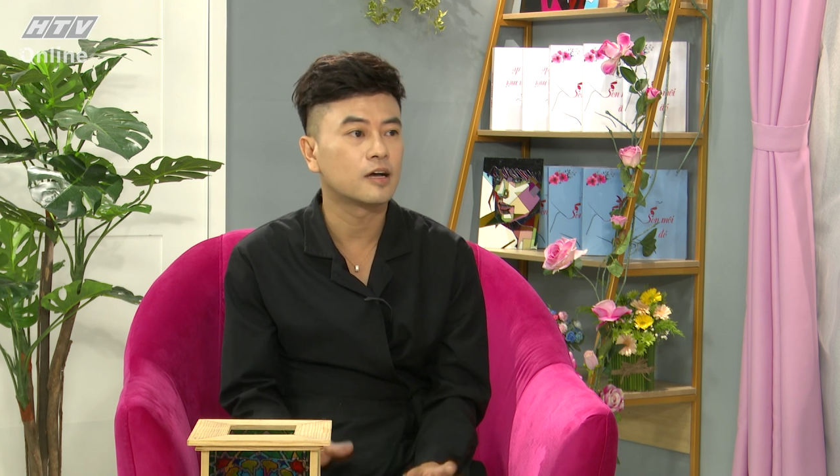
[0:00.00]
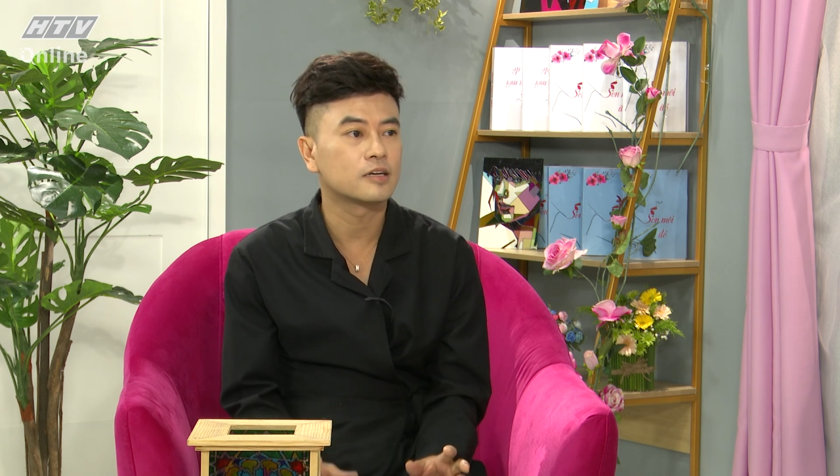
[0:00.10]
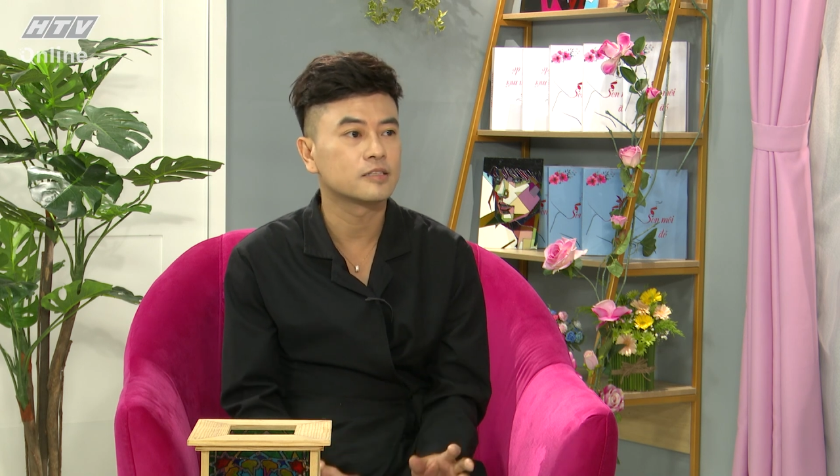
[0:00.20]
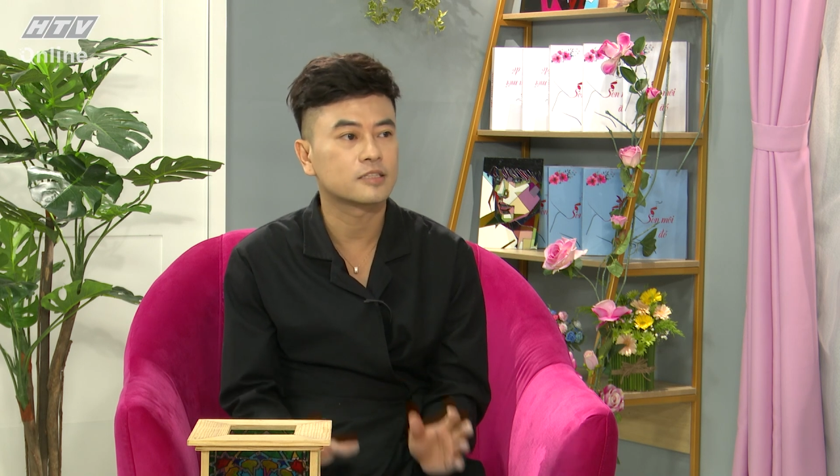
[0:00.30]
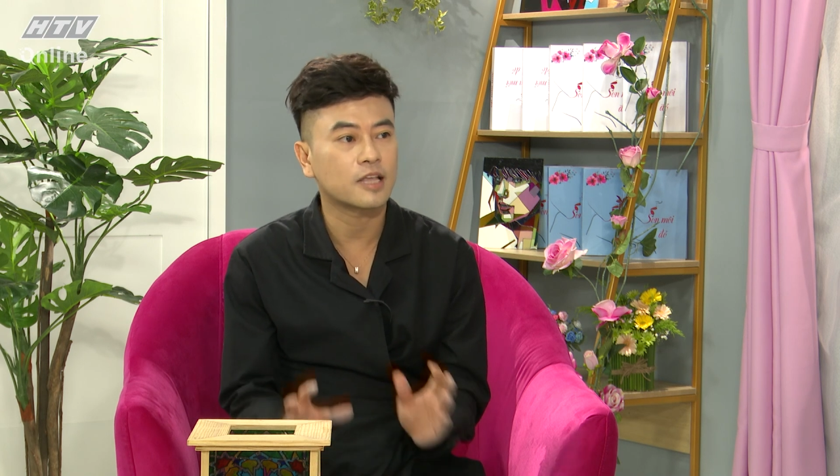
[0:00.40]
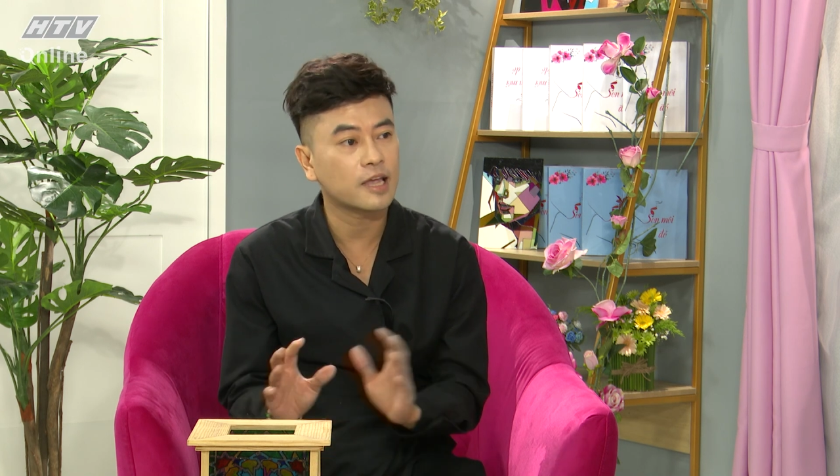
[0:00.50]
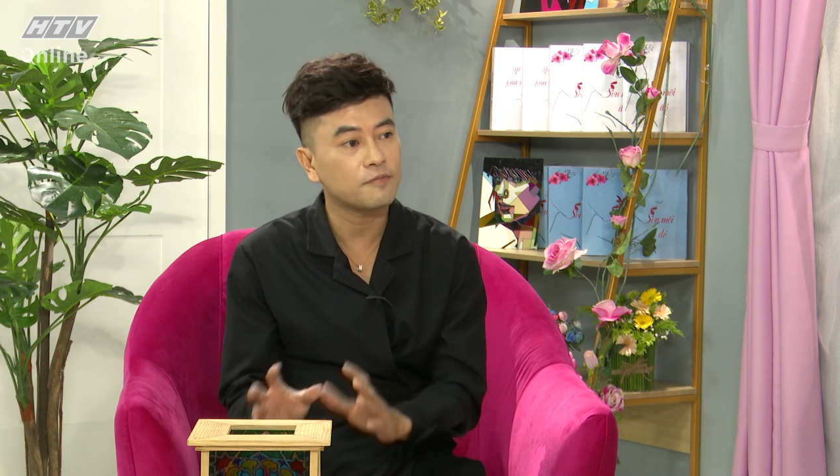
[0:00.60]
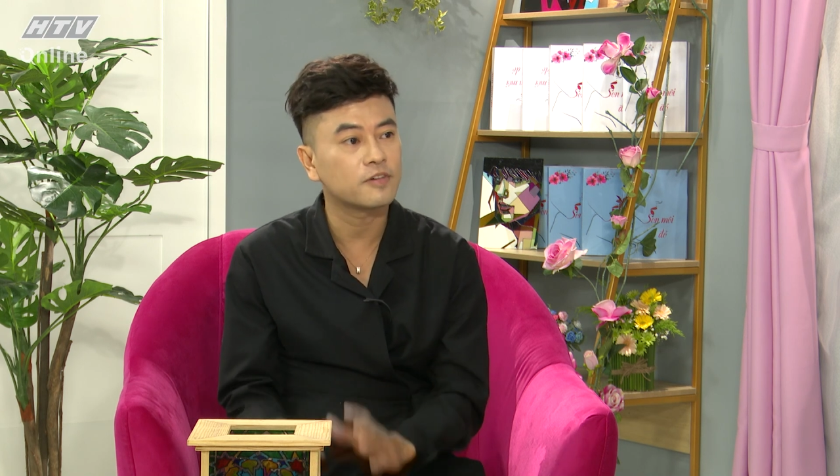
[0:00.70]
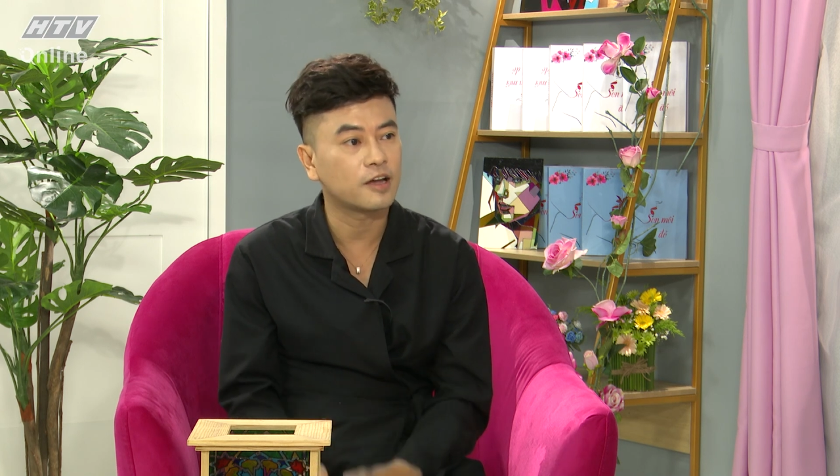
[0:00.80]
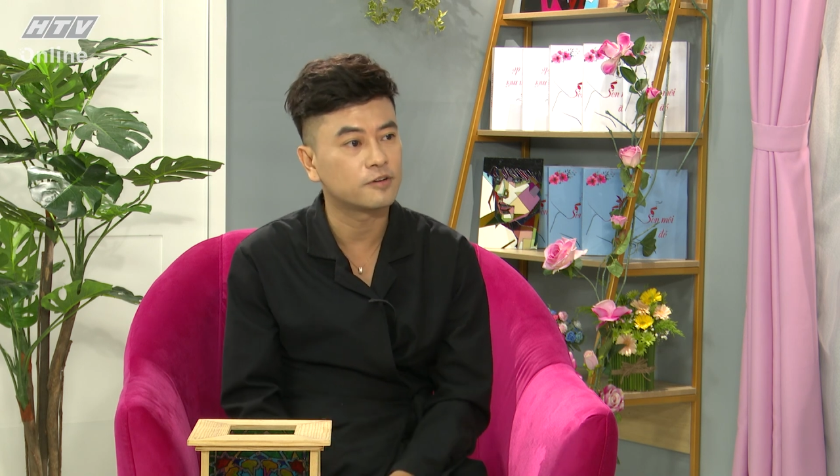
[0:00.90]
ờ, người ta
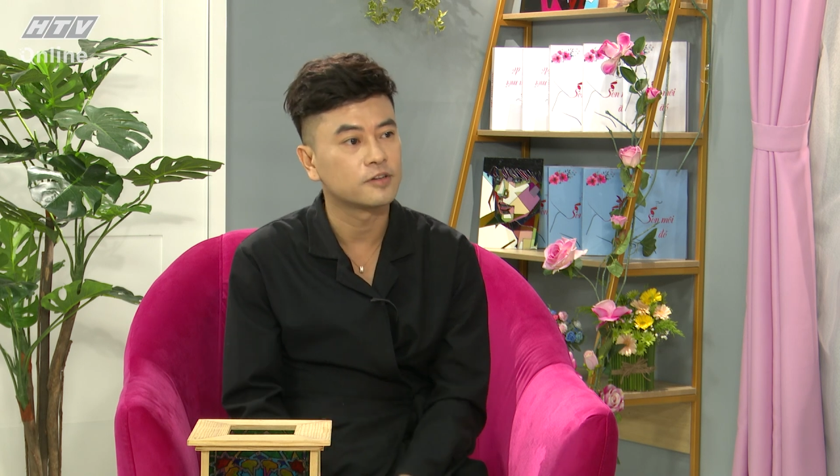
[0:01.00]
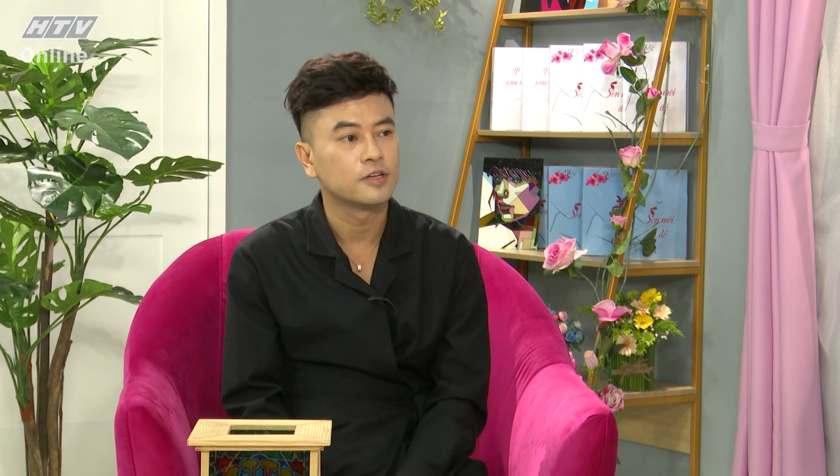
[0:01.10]
ghép vào